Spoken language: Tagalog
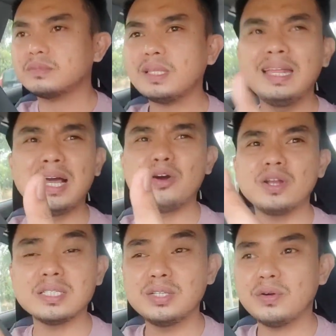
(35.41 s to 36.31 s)
Ilang
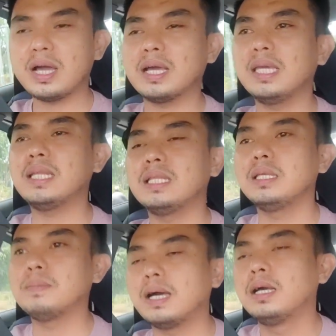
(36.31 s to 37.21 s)
oras din yung kakainan, di
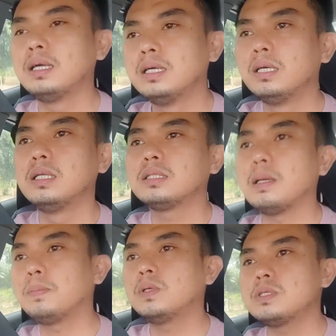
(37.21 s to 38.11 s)
ba?
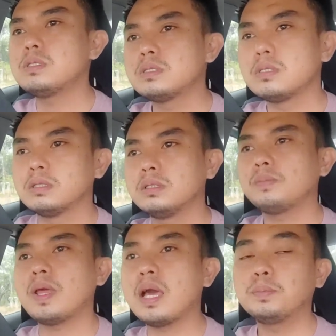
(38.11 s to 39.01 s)
Tapos,
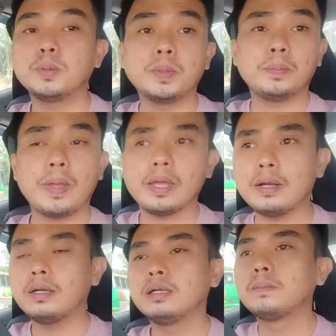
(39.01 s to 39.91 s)
syempre I have to prepare.